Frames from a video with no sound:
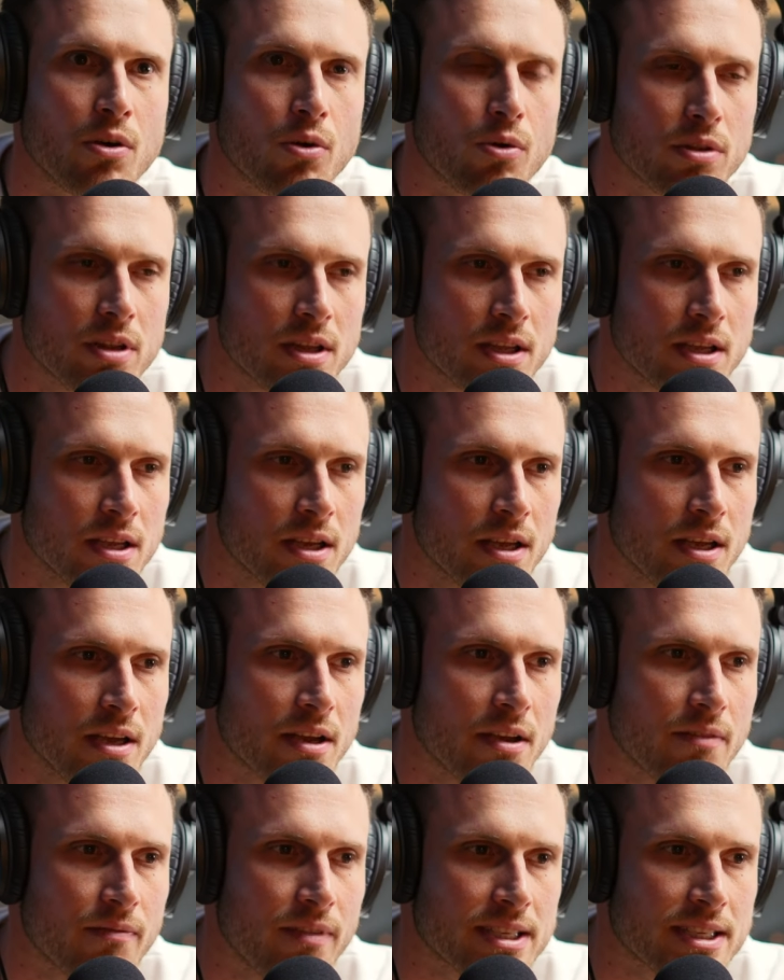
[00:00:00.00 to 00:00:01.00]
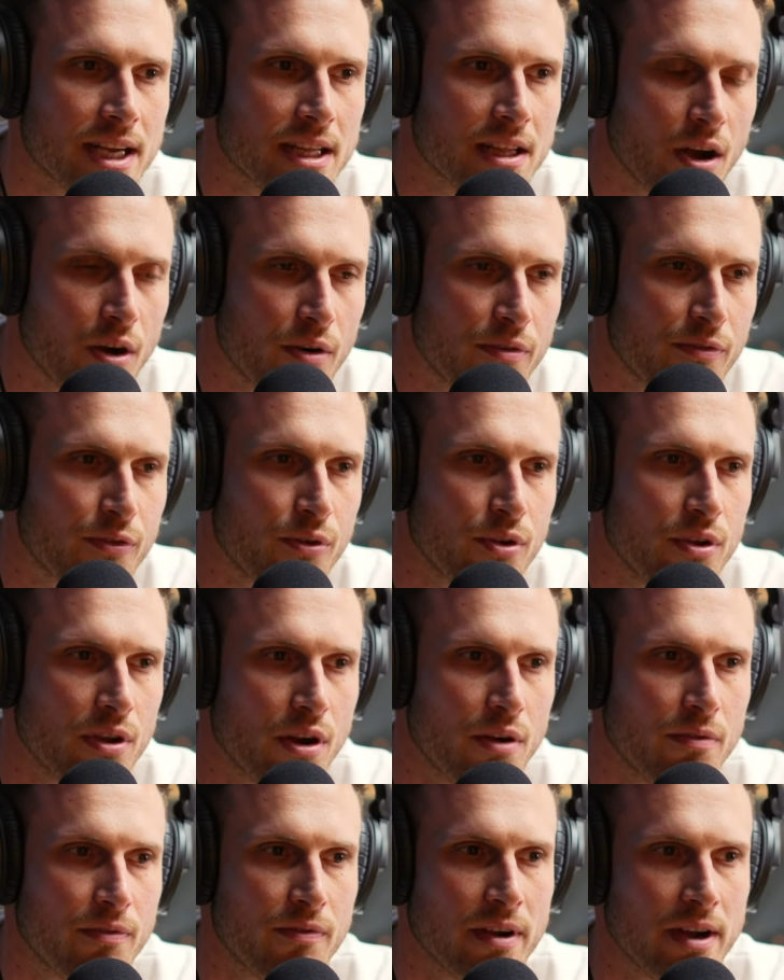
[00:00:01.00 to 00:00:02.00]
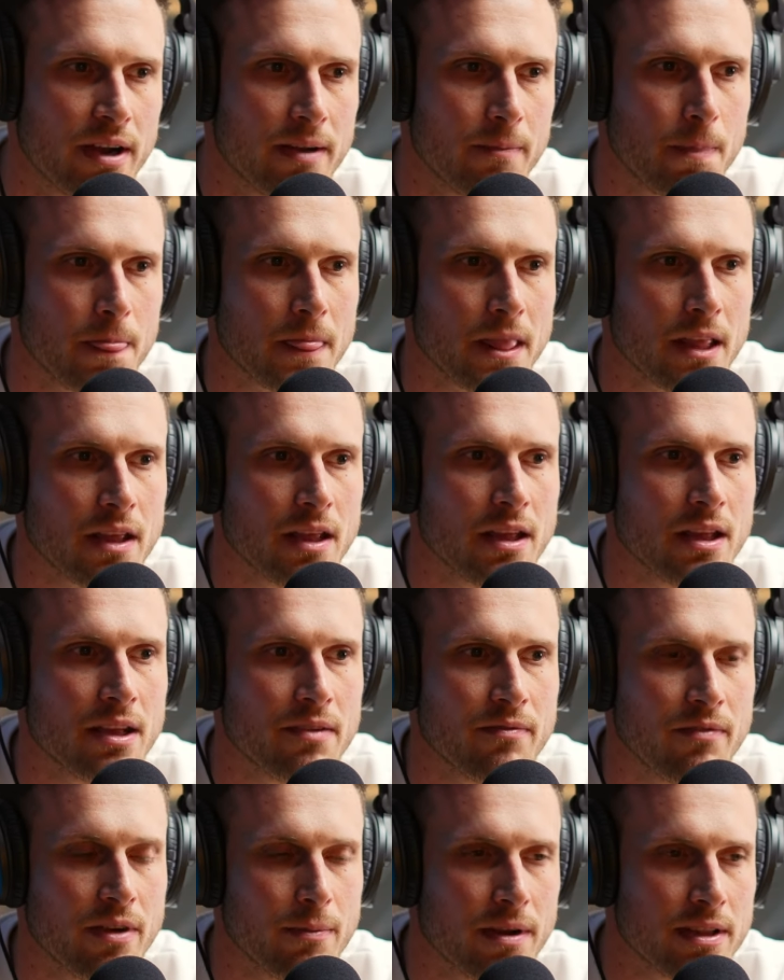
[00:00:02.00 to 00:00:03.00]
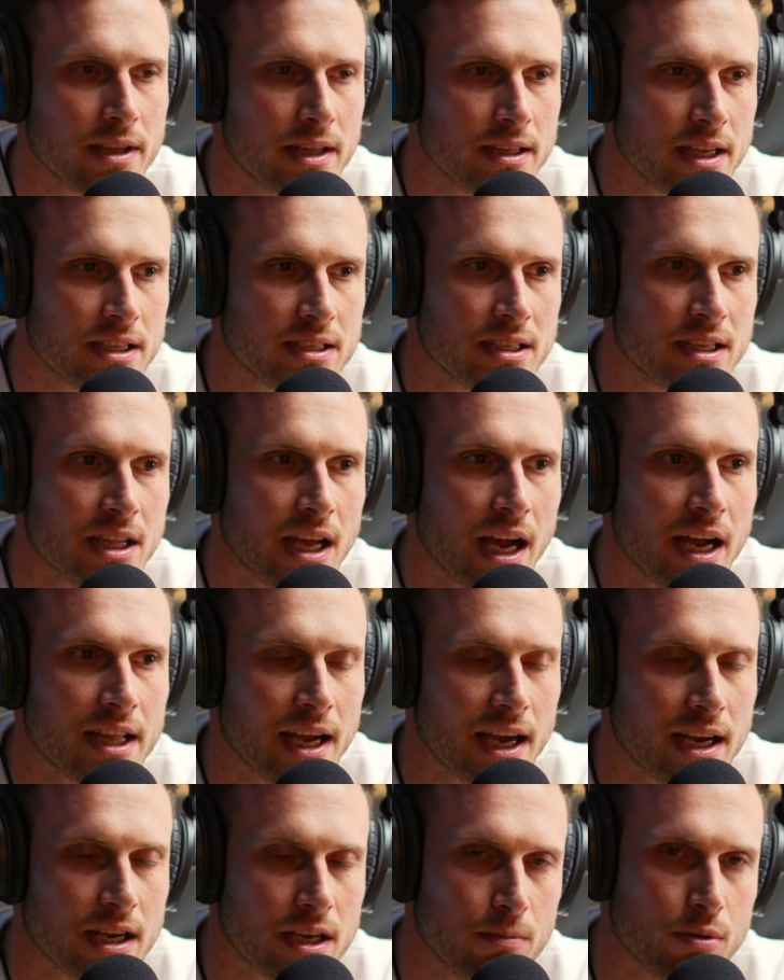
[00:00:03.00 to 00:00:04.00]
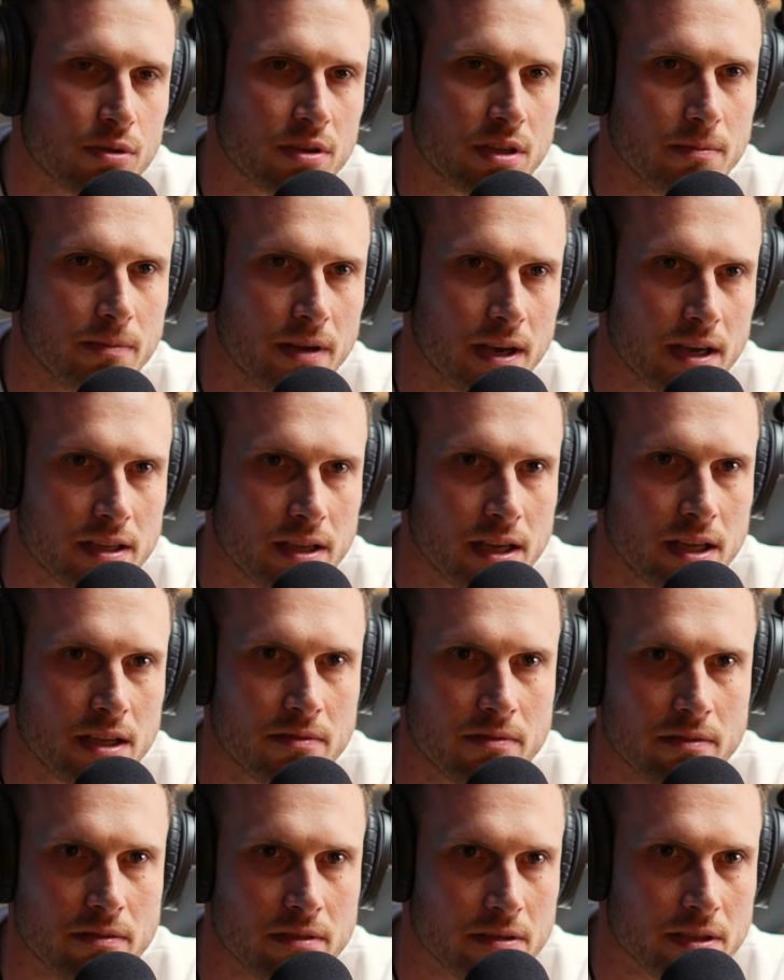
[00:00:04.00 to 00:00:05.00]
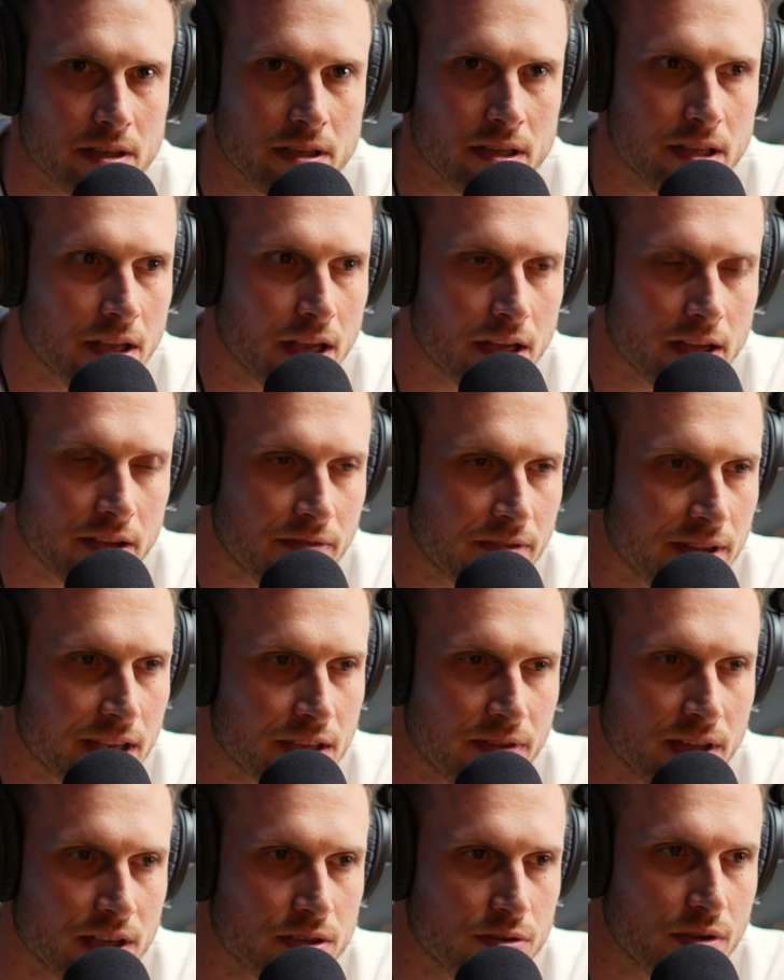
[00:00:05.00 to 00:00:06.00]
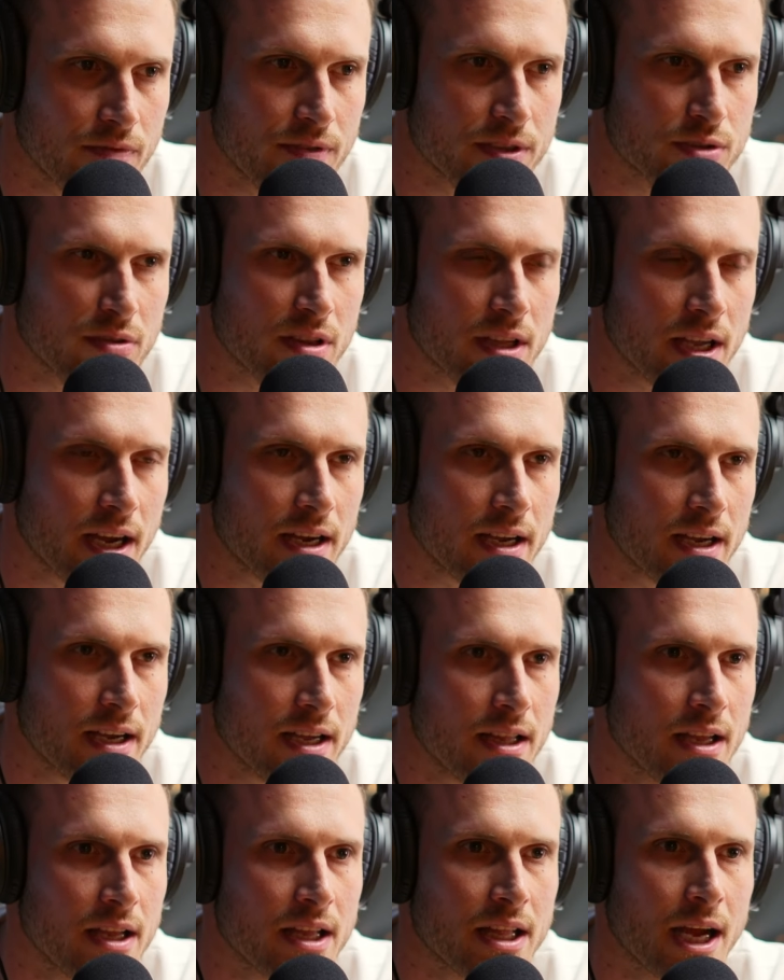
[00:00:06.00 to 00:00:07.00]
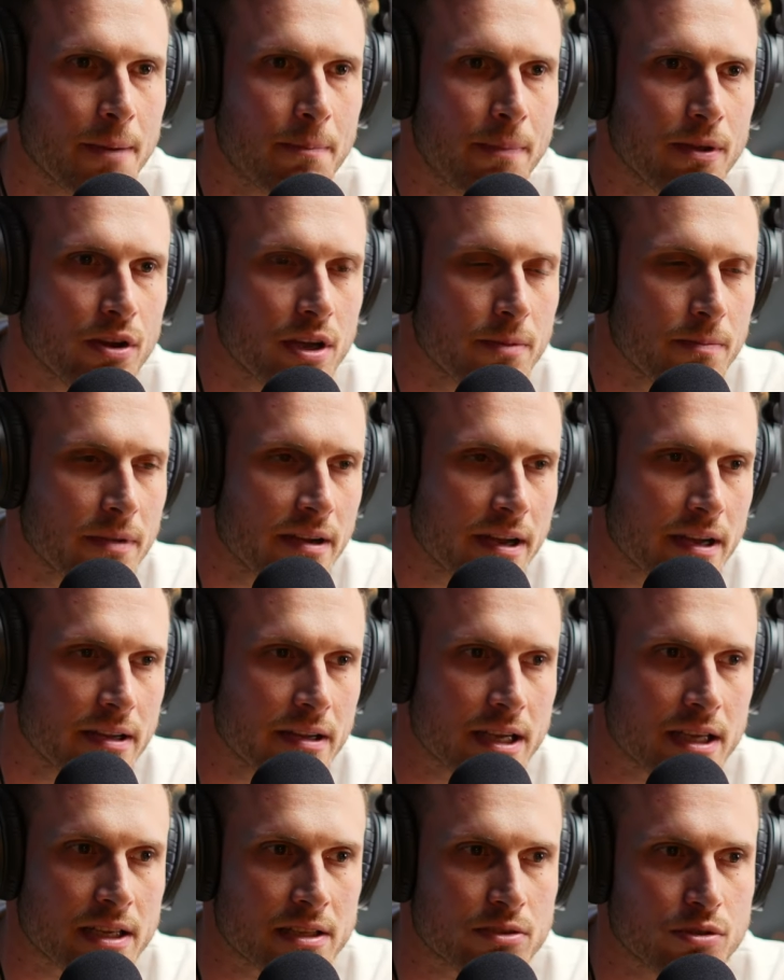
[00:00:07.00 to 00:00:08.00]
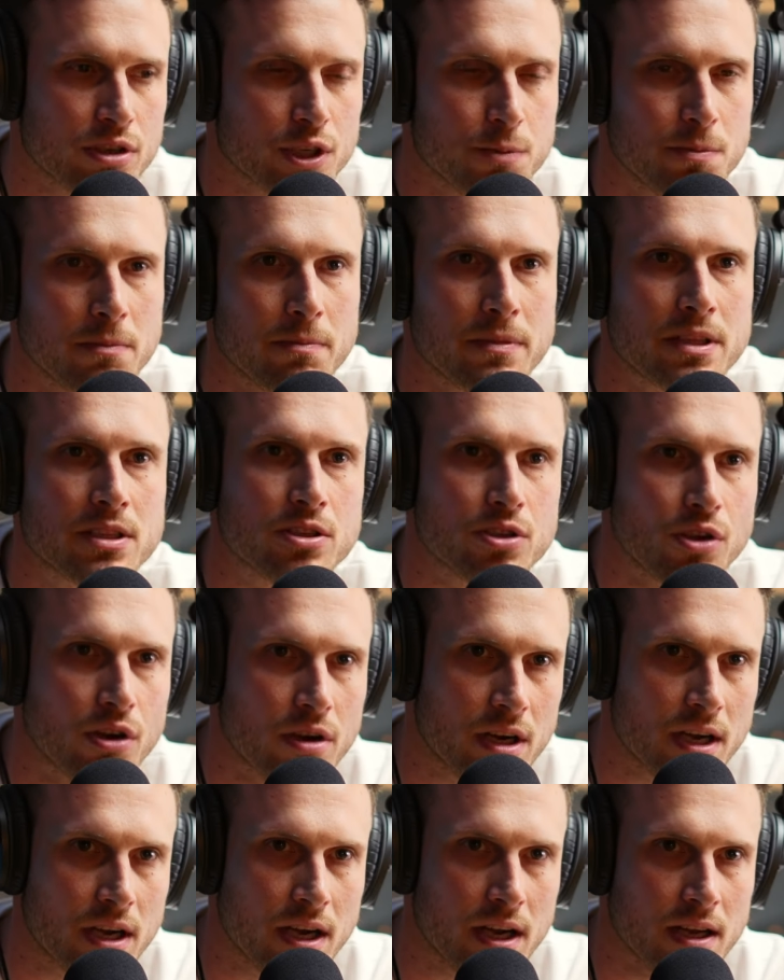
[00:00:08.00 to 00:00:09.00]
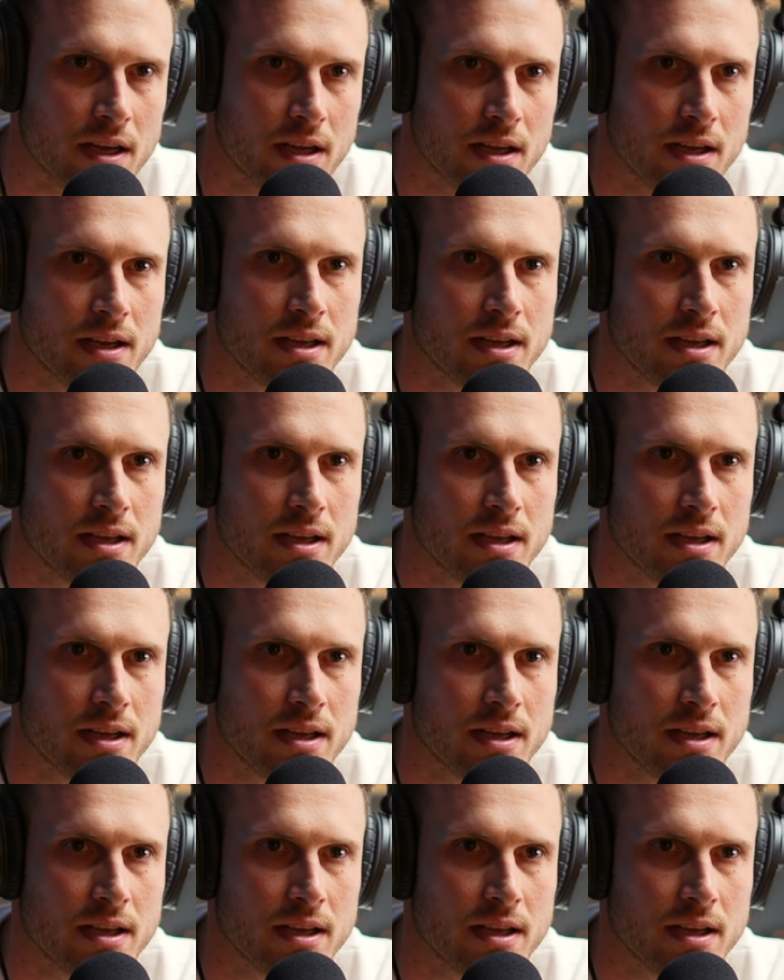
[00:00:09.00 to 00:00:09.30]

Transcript: Und was halt auch früher oft war, wenn man dann jetzt ein Angebot gemacht hat, der, das vielleicht irgendwie so einen Tag geht, hat man auch immer so gespielt mit circa.